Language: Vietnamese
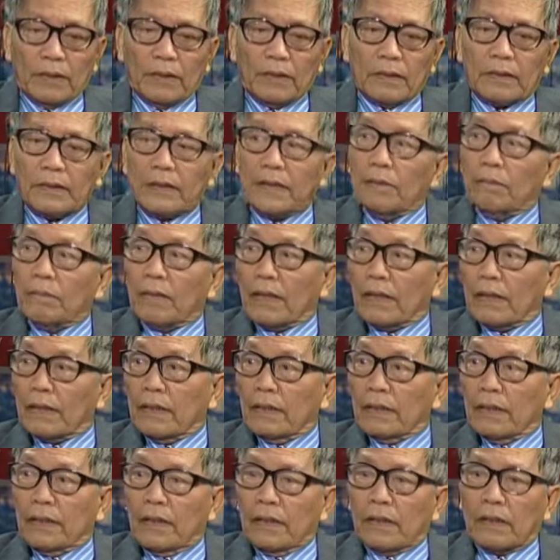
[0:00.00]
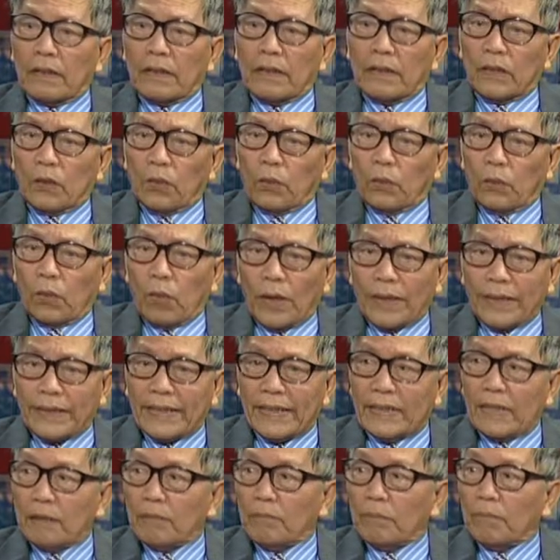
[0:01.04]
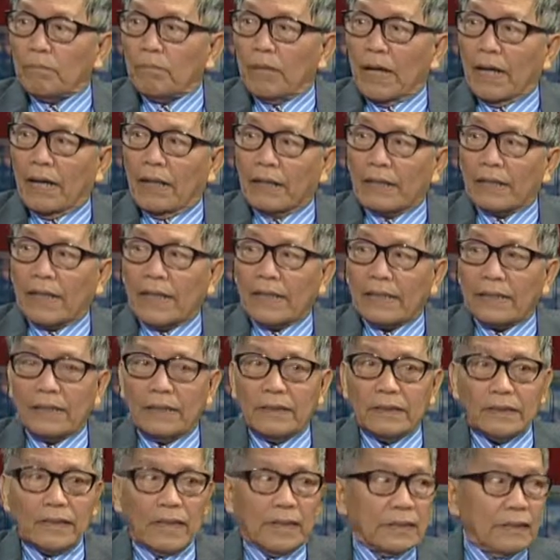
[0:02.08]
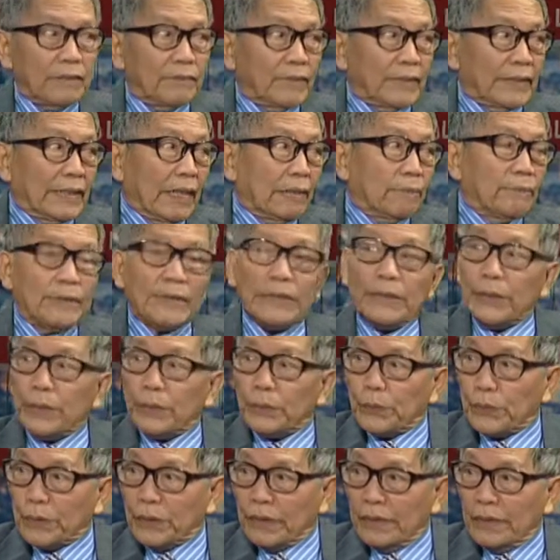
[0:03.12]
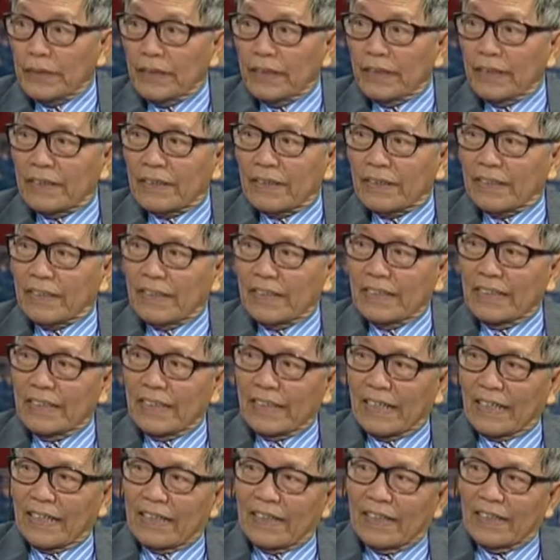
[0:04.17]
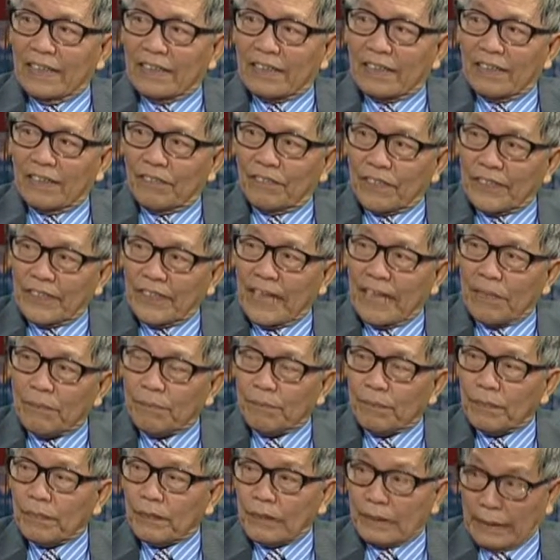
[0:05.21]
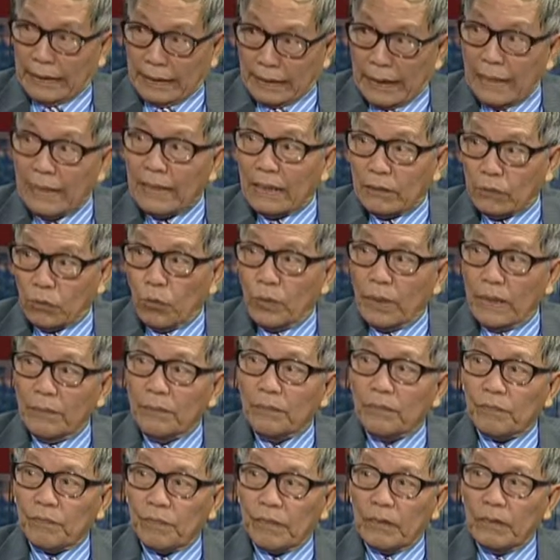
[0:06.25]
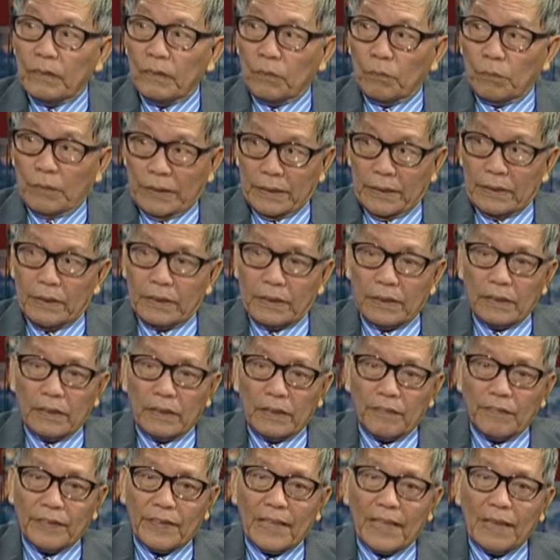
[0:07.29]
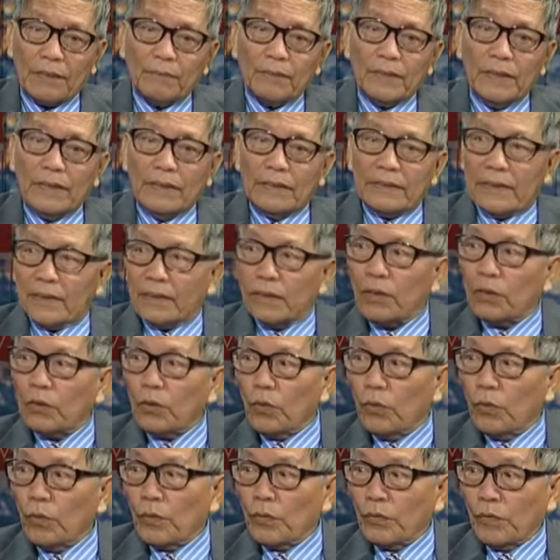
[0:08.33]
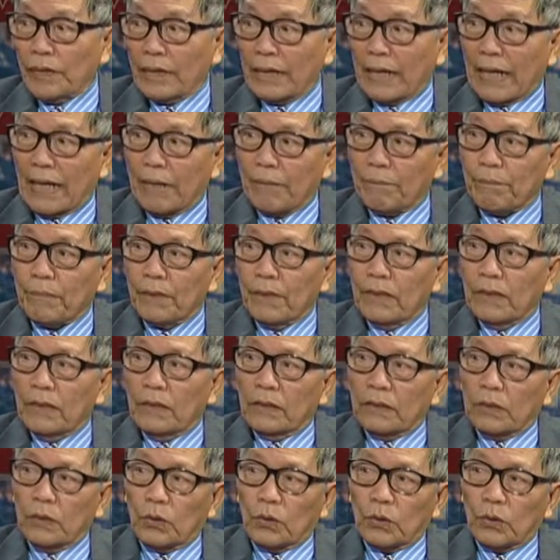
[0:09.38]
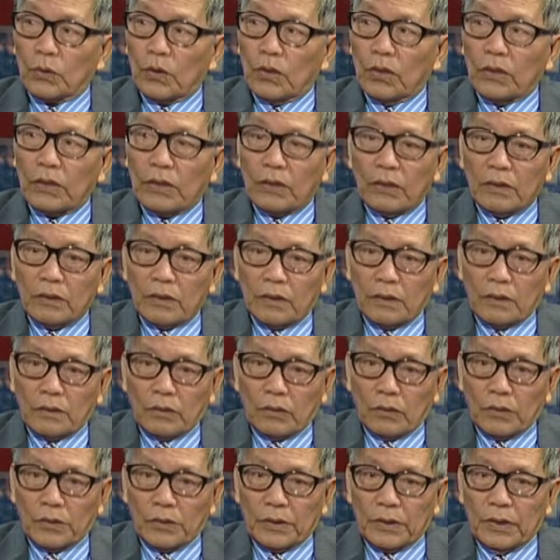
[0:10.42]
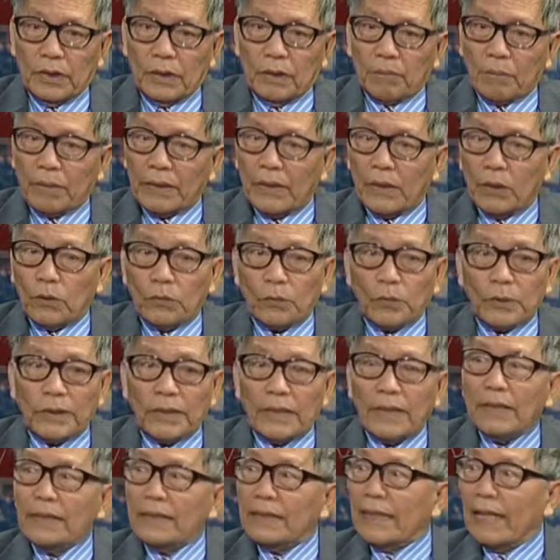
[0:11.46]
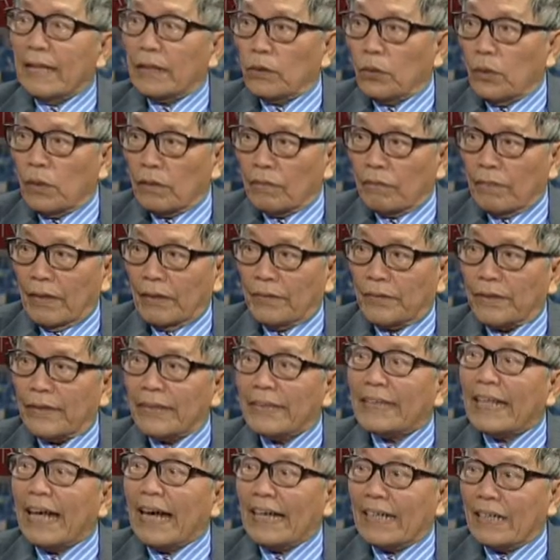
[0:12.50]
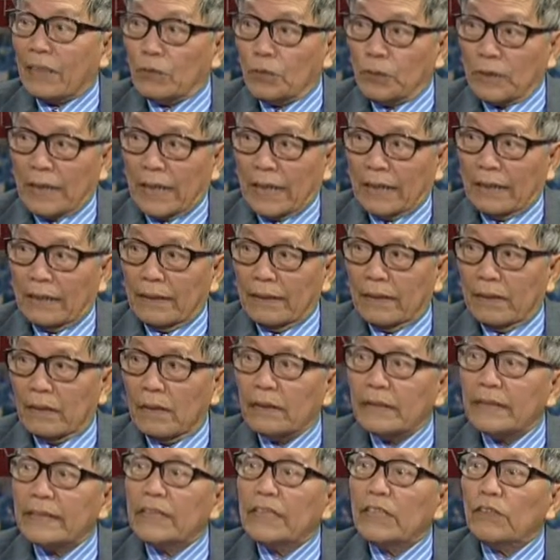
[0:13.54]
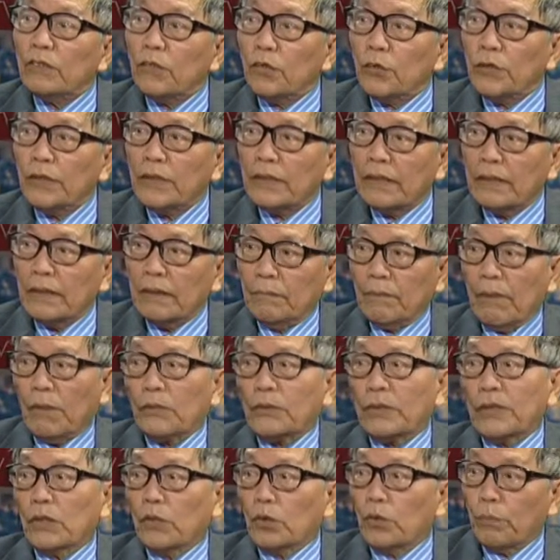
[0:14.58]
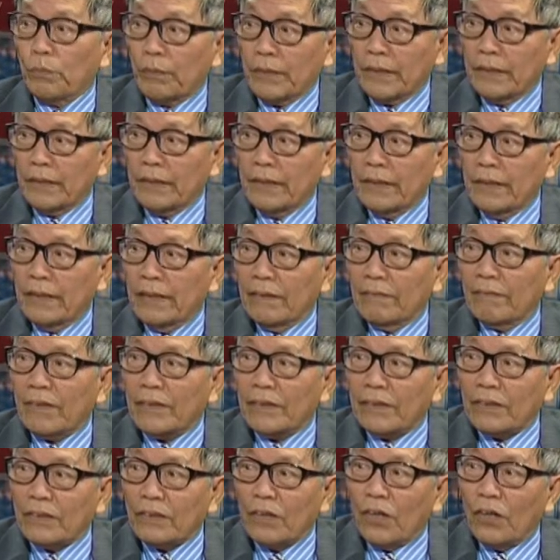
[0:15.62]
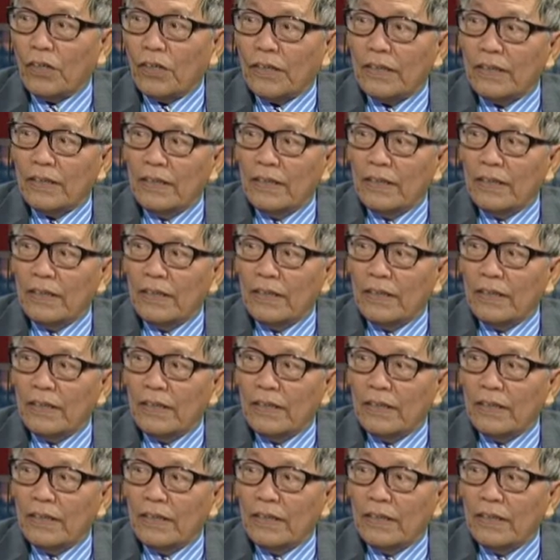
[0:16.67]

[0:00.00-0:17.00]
khi mà người Hoa Kỳ mà mở các cơ sở tại Việt Nam nhiều rồi thì tất nhiên là người Việt Nam đấy là tôi lấy ví dụ bình thường người Việt Nam sẽ có công việc việc làm rồi có cơ rồi bắt đầu ít lệ thuộc vào cái đảng cộng sản nó chi phối cái bao tử của mình và từ đó,